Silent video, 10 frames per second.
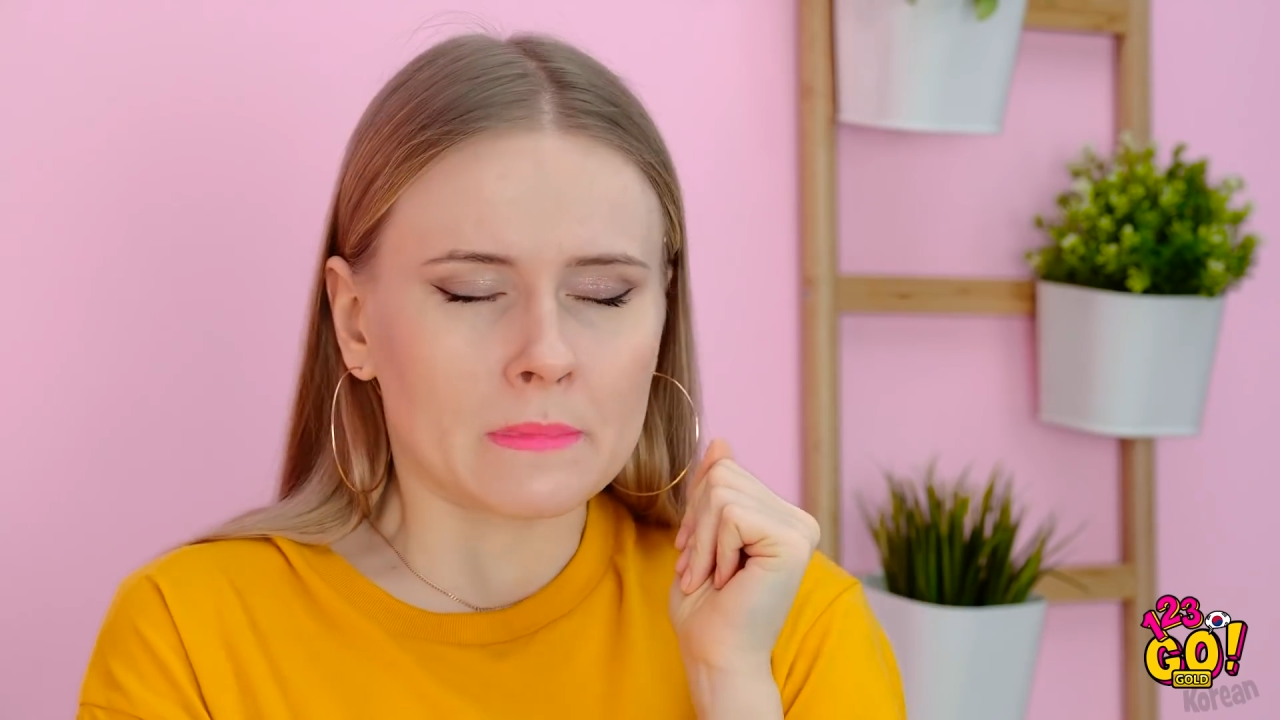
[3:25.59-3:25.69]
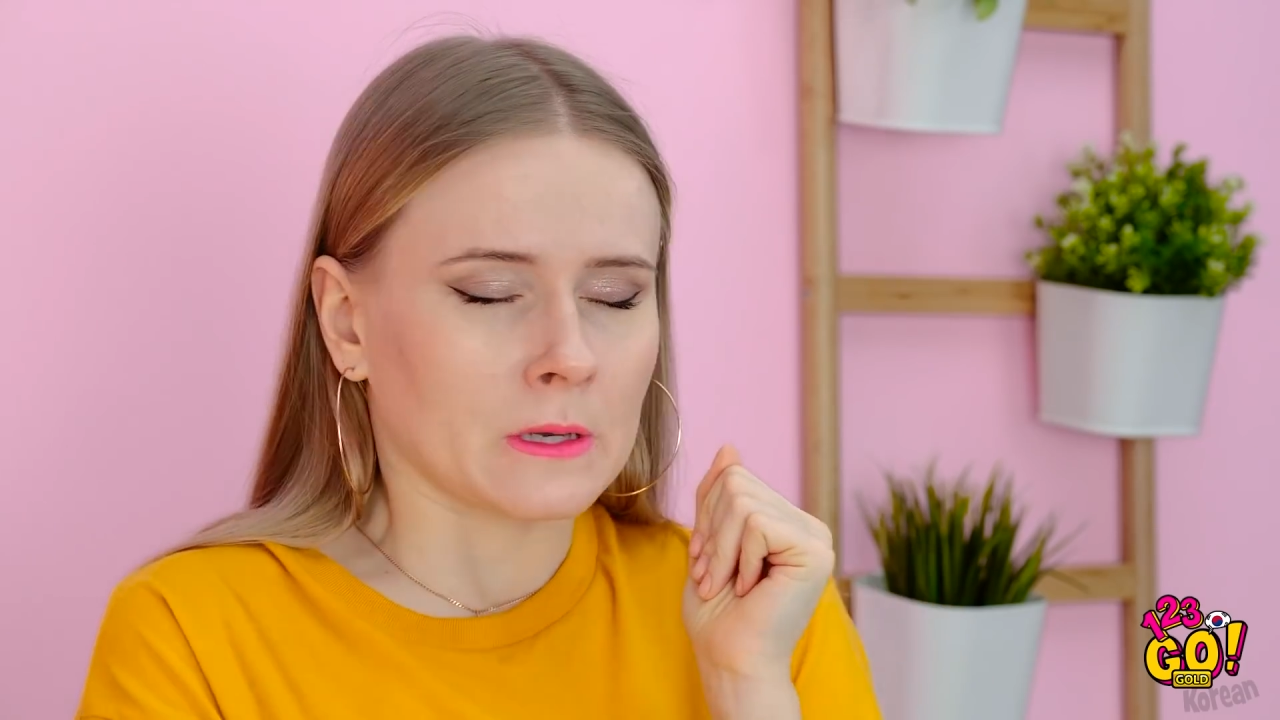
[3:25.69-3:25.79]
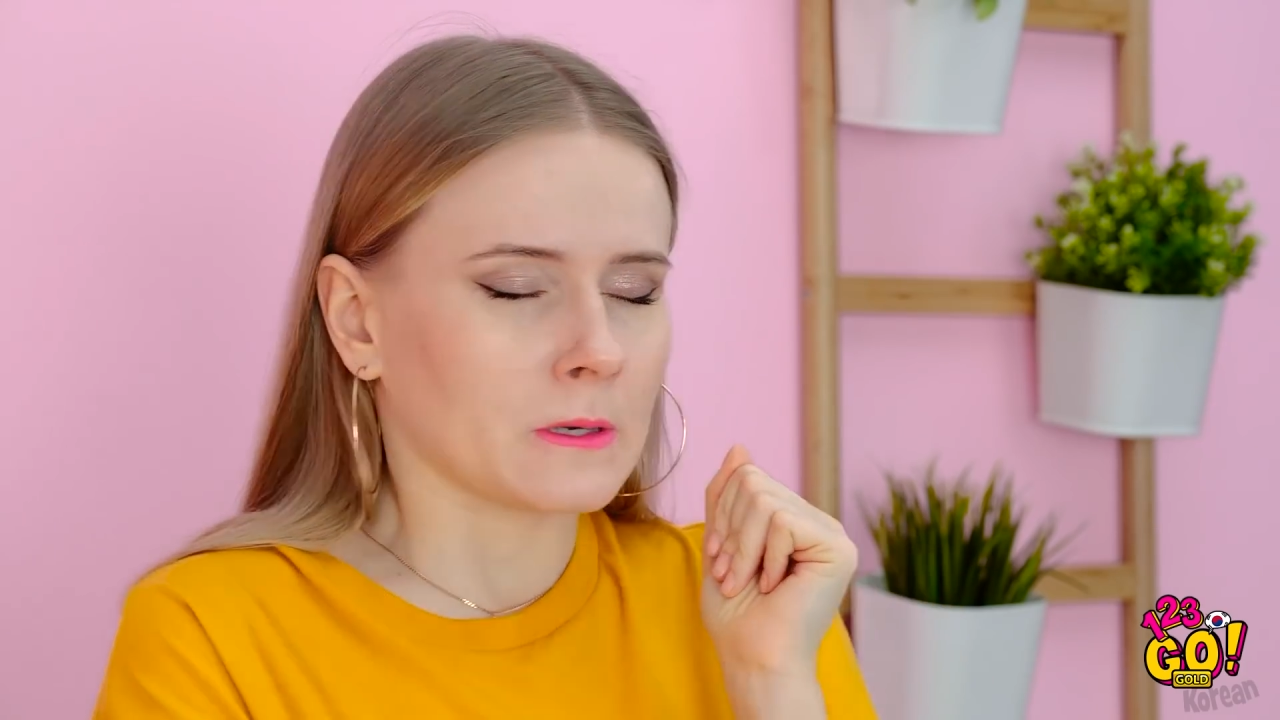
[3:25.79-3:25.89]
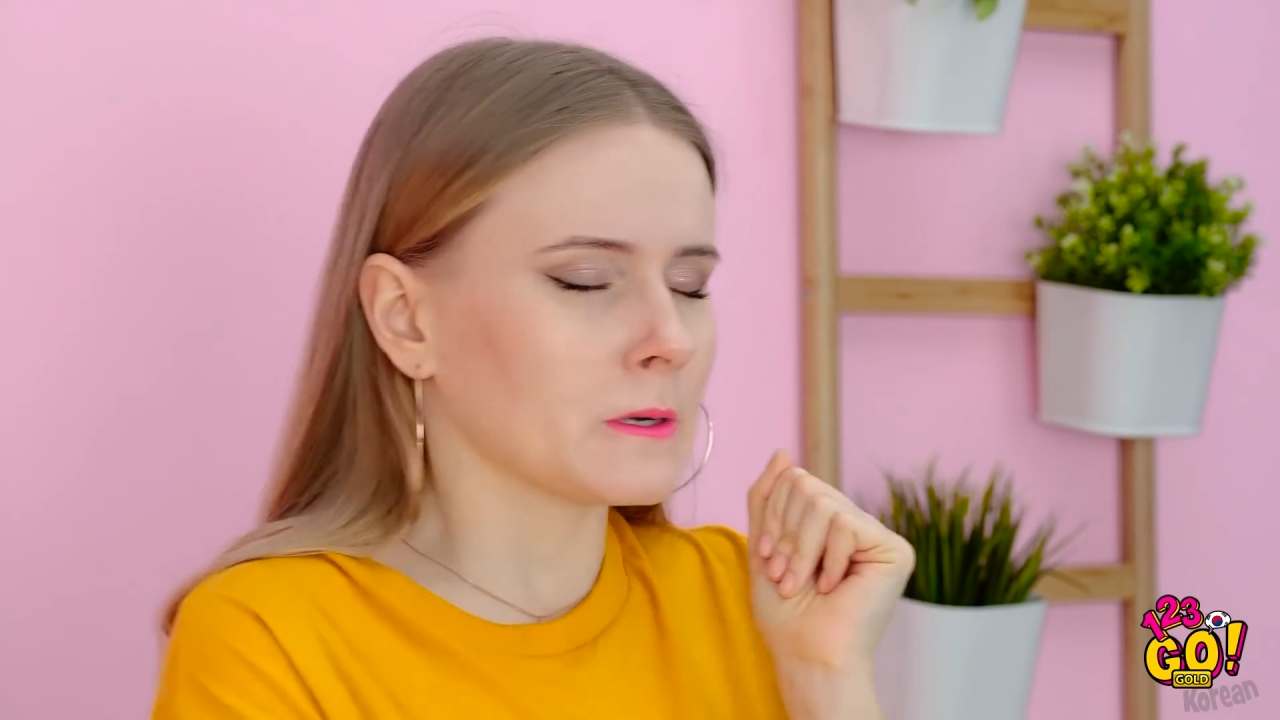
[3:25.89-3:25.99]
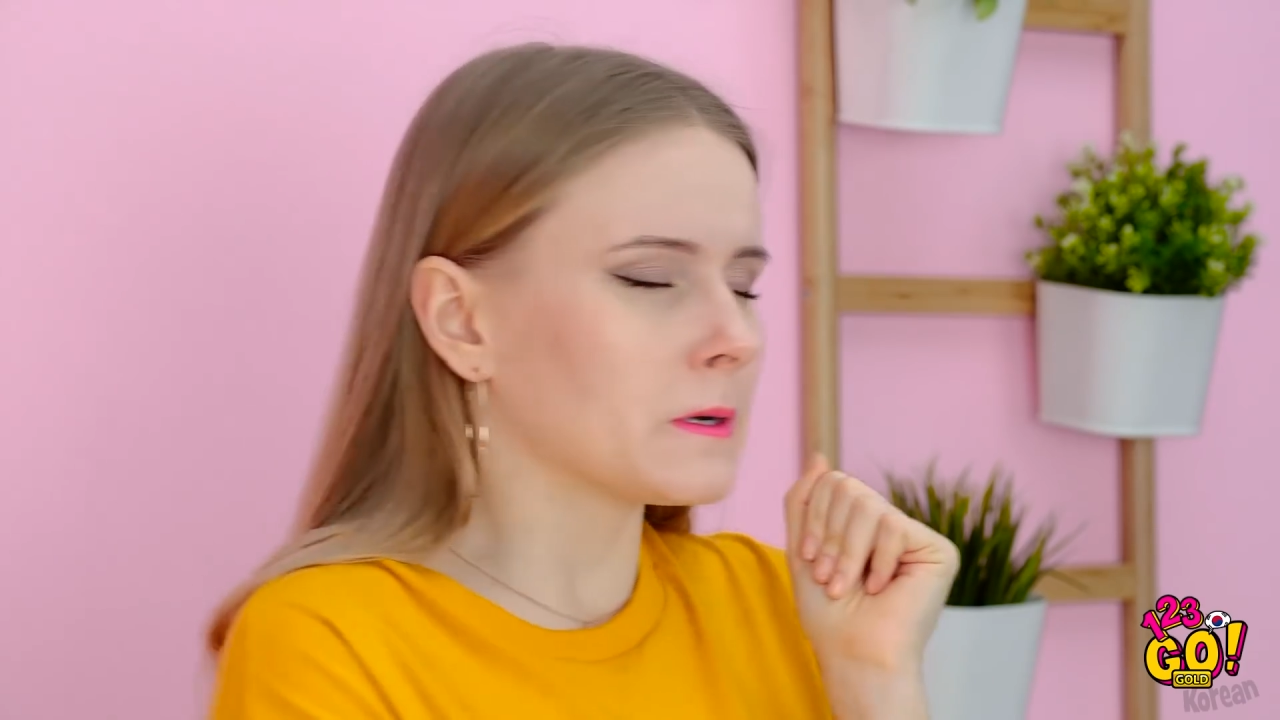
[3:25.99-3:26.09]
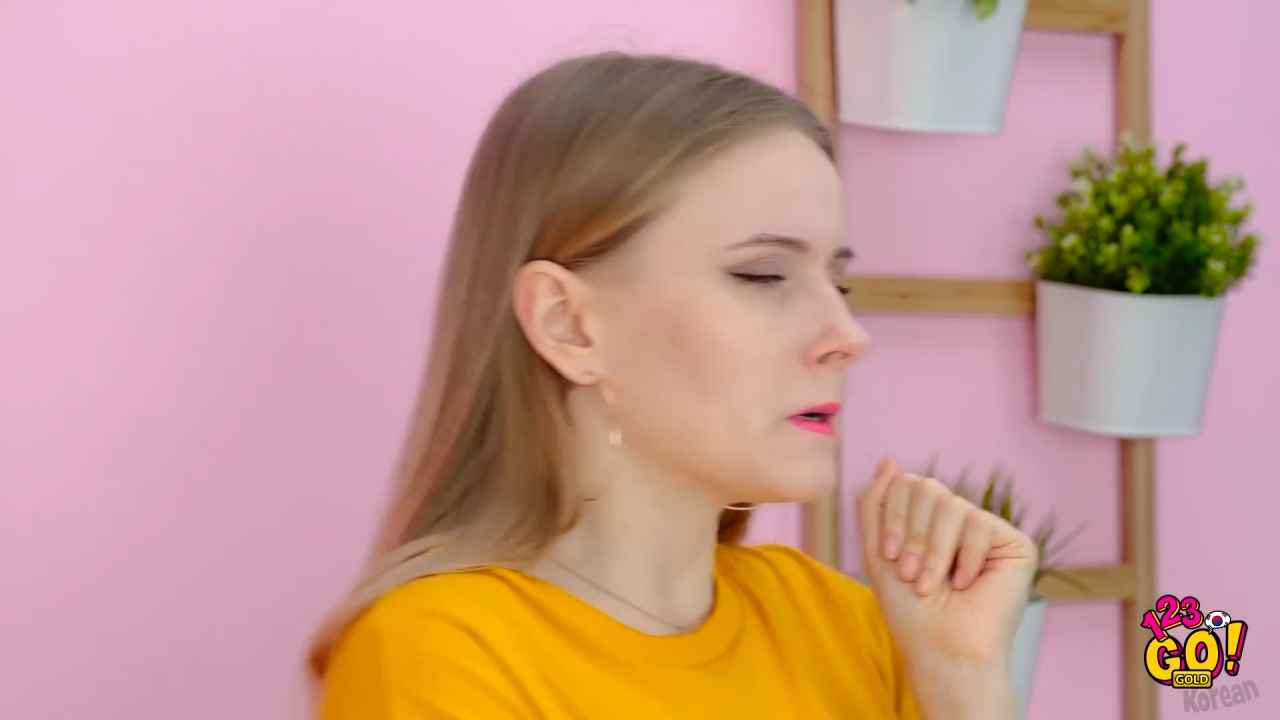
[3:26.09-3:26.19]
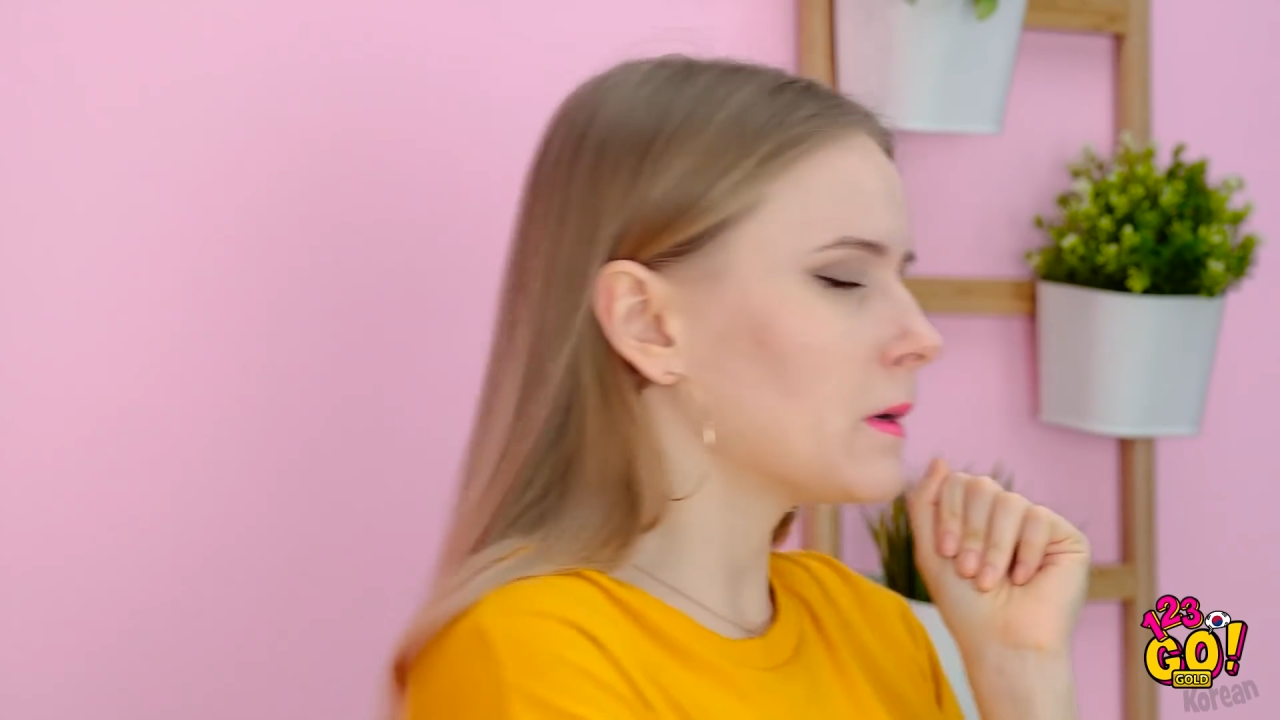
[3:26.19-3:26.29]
트릭이